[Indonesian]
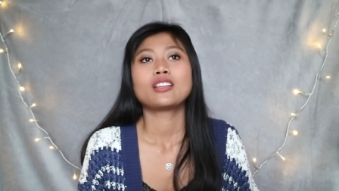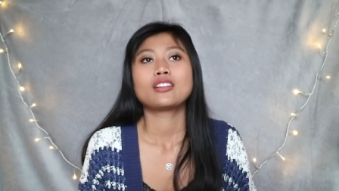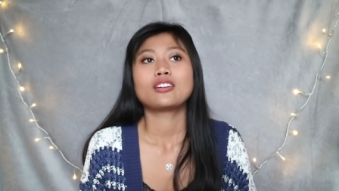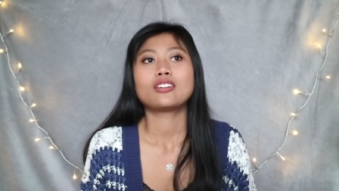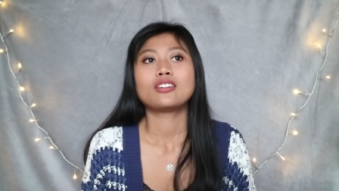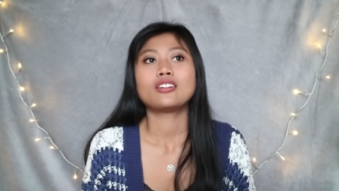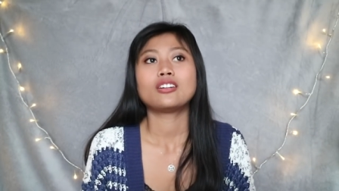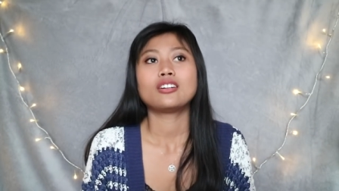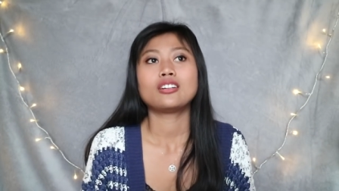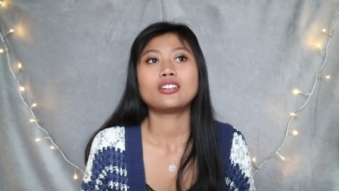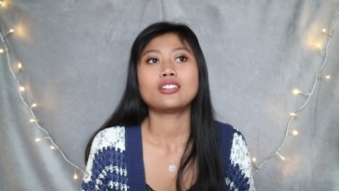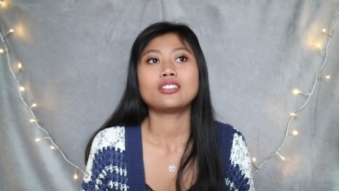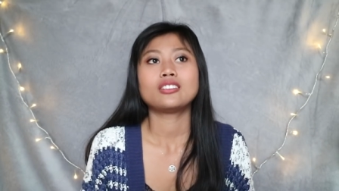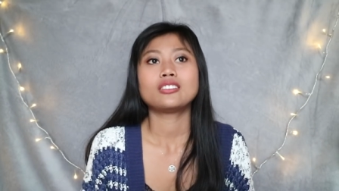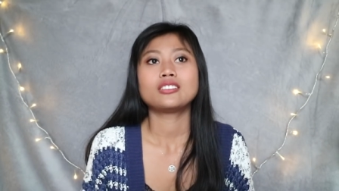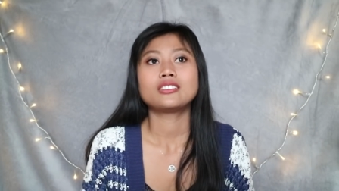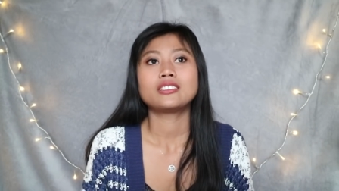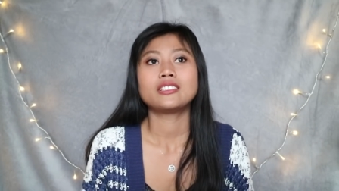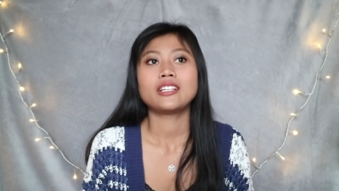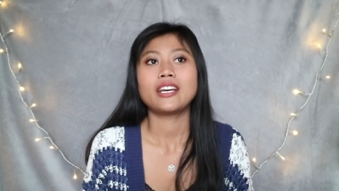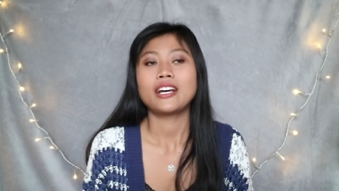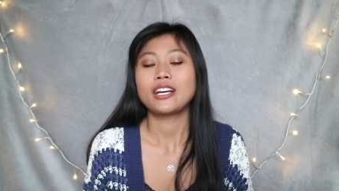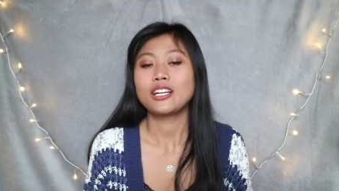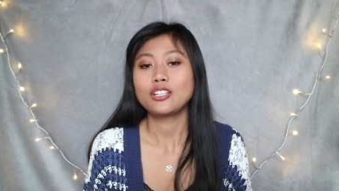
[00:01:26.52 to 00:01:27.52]

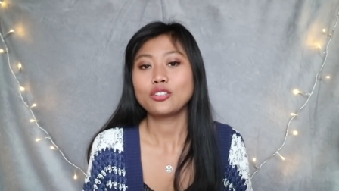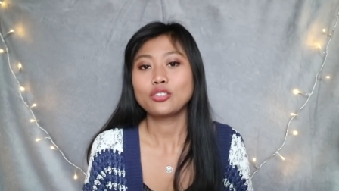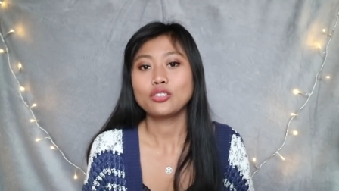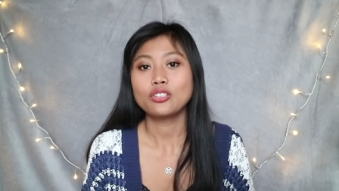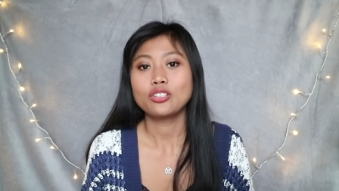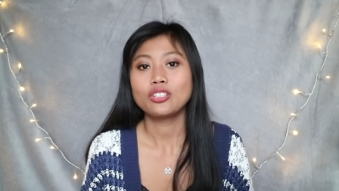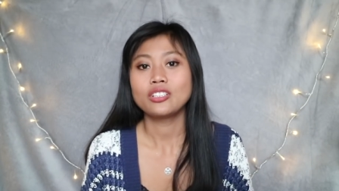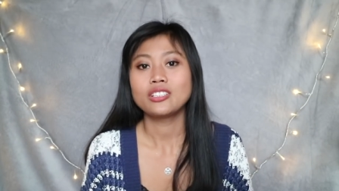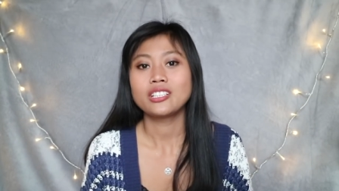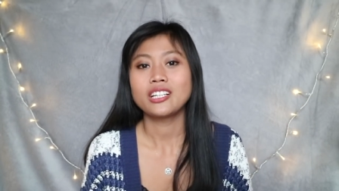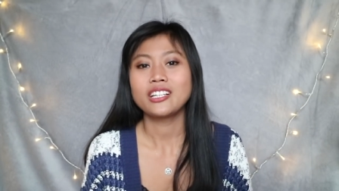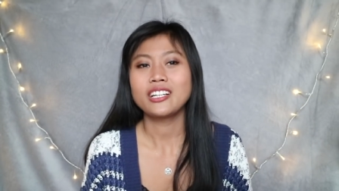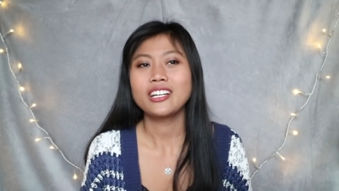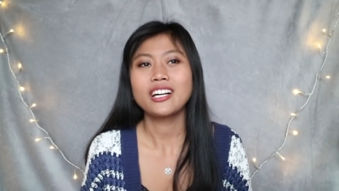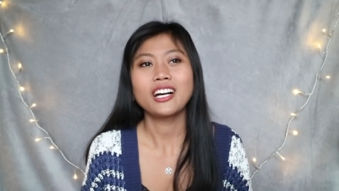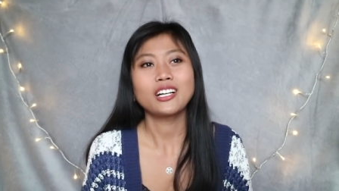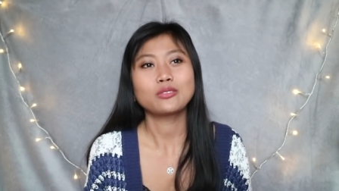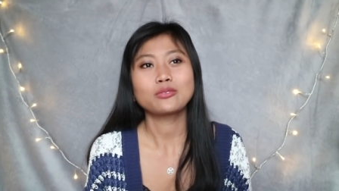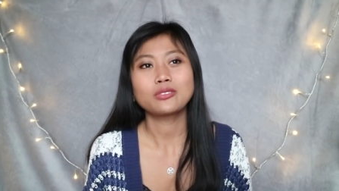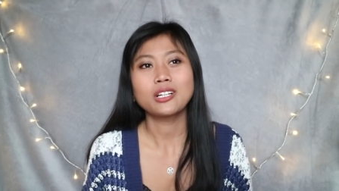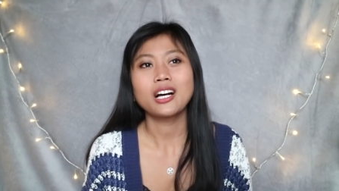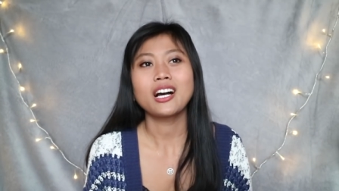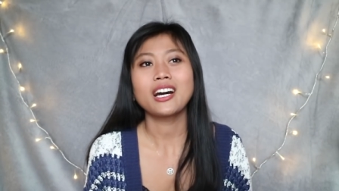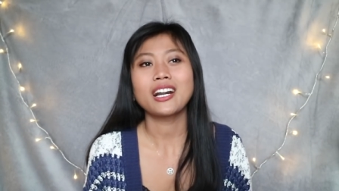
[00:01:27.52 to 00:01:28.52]
Terus ya gitu, jadi
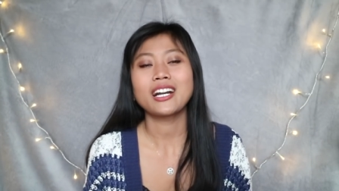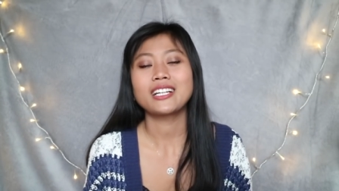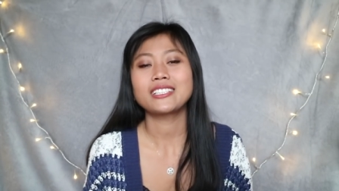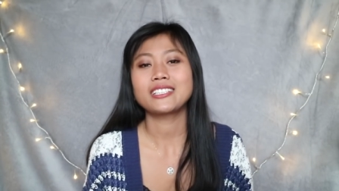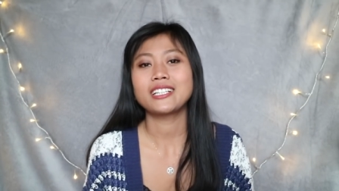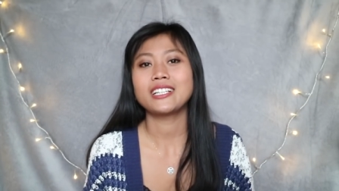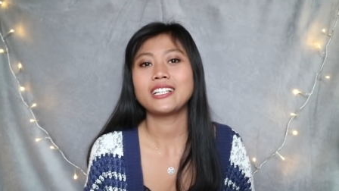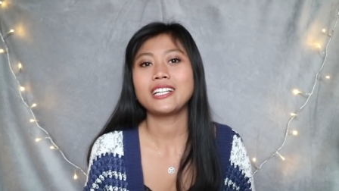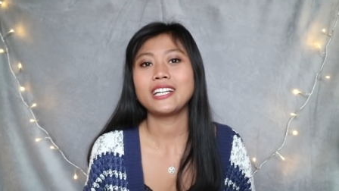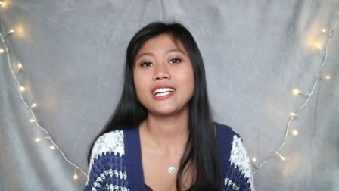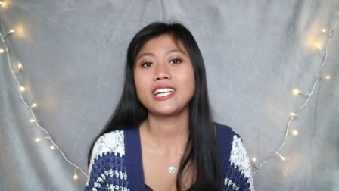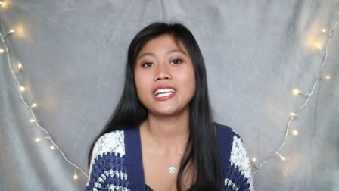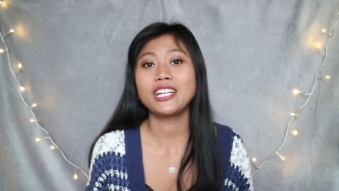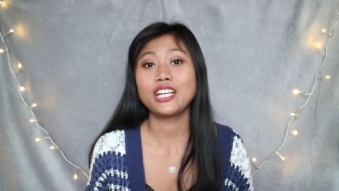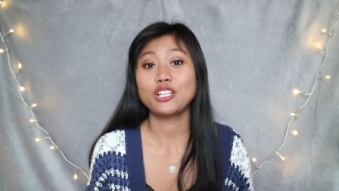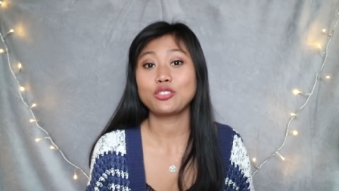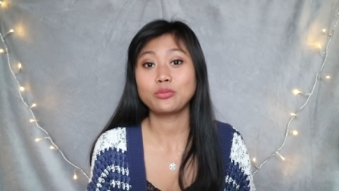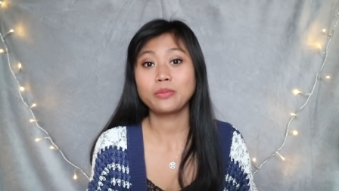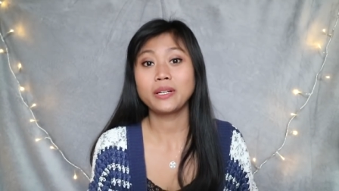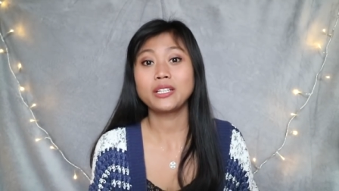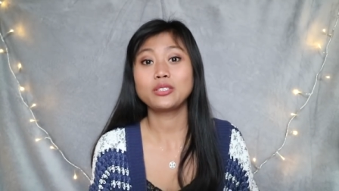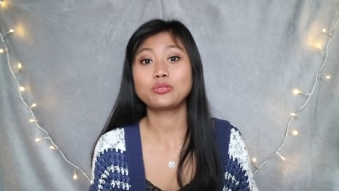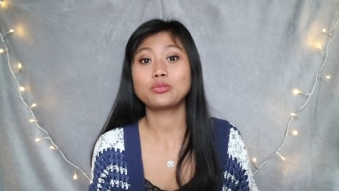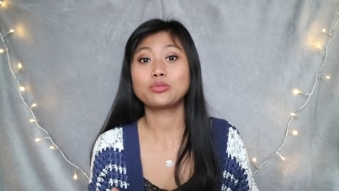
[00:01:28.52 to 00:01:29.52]
nggak suka ngerasain dinginnya,
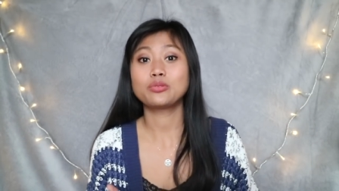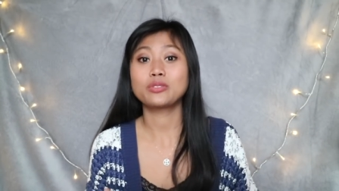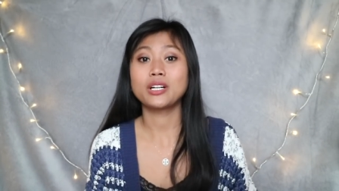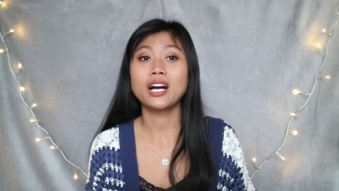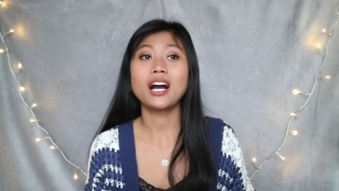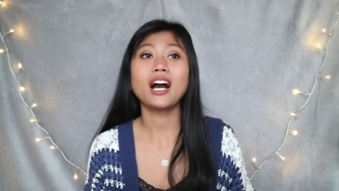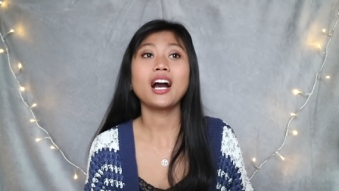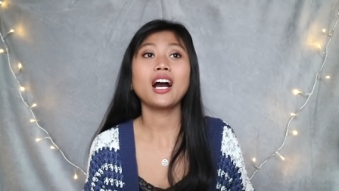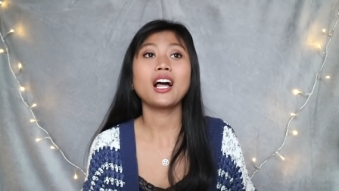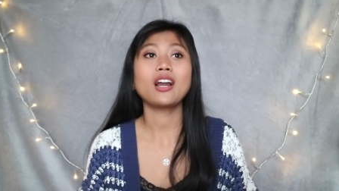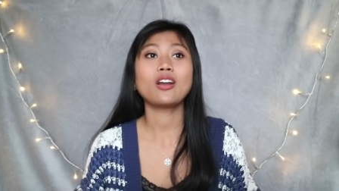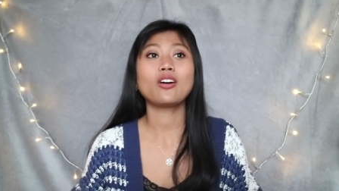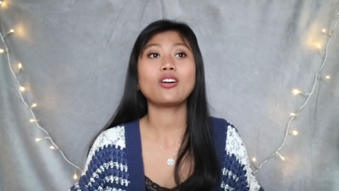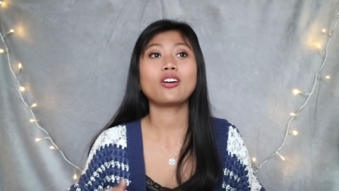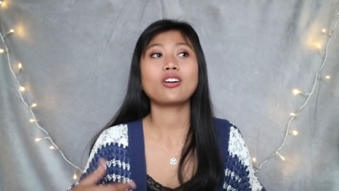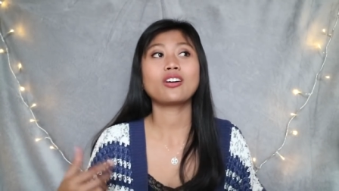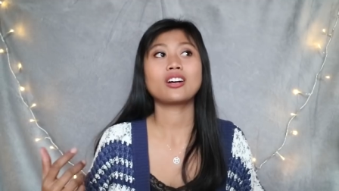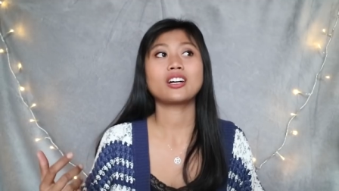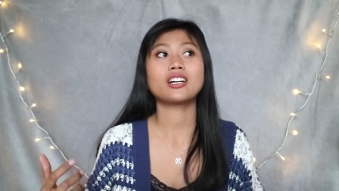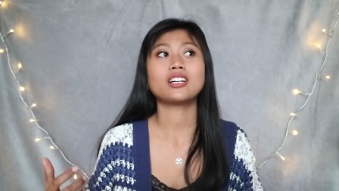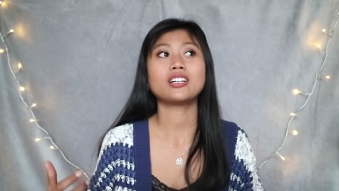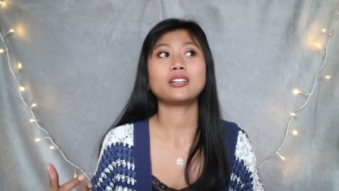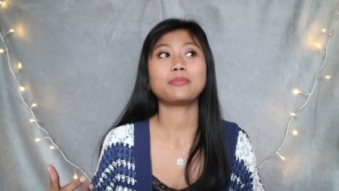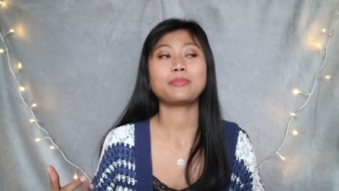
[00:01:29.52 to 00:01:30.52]
cuman suka kalau
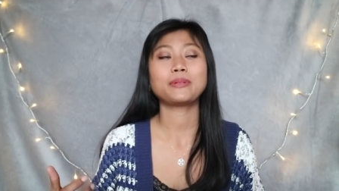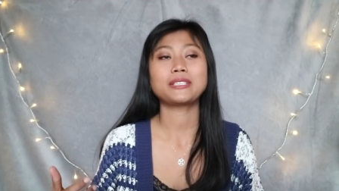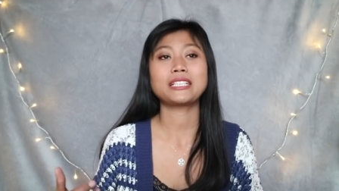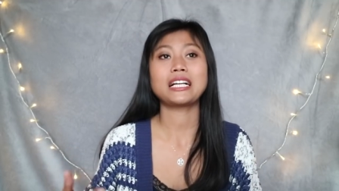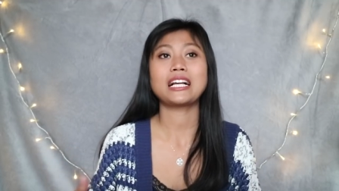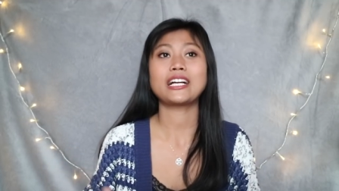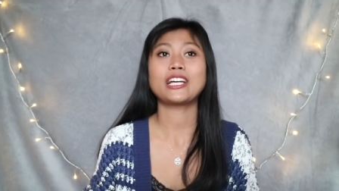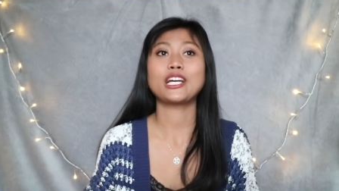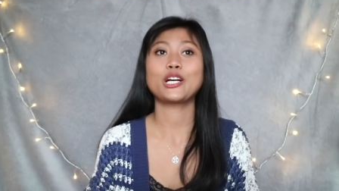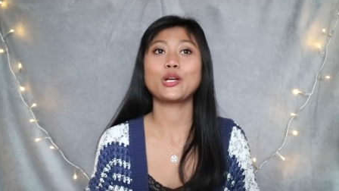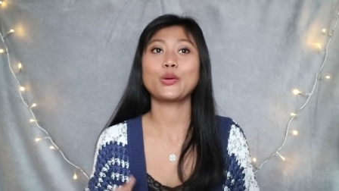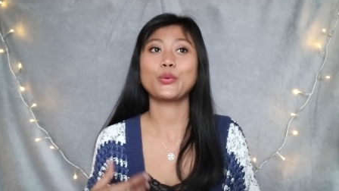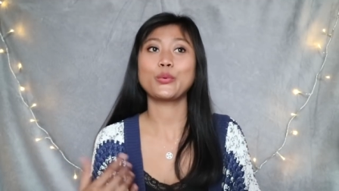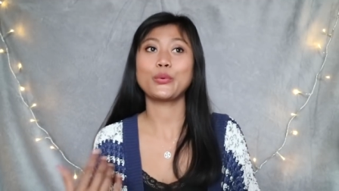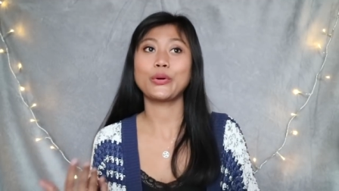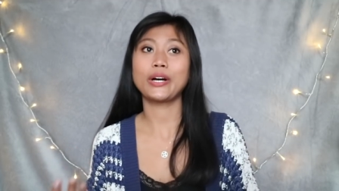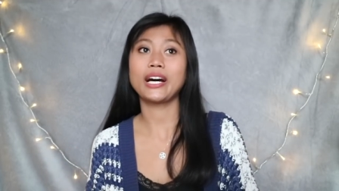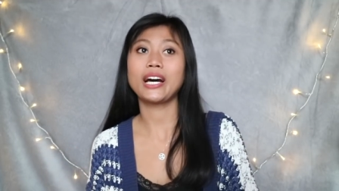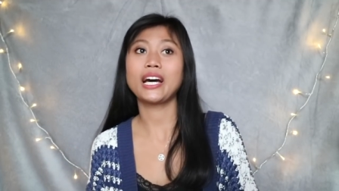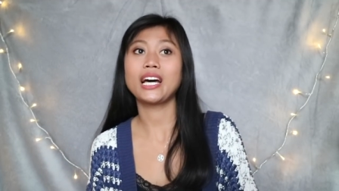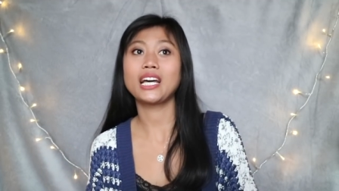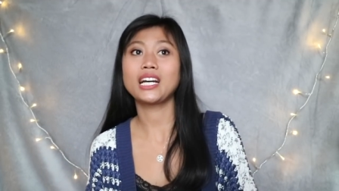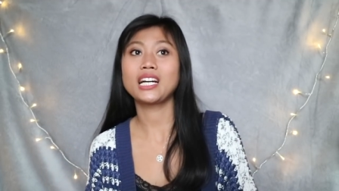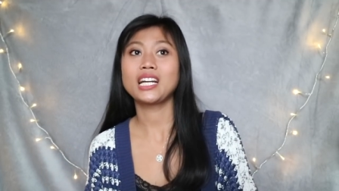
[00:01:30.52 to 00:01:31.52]
e, pas lagi
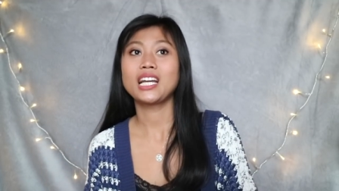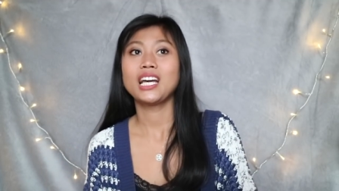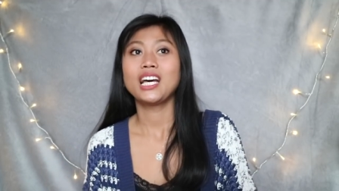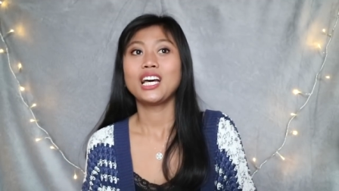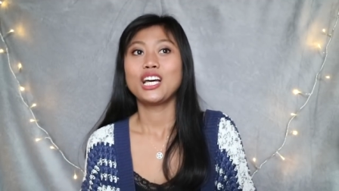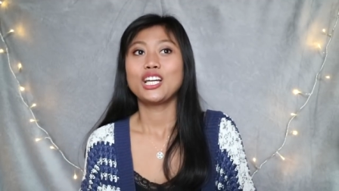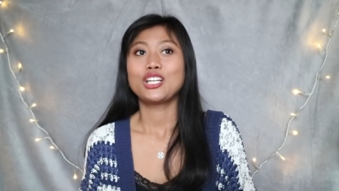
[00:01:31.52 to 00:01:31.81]
keluar,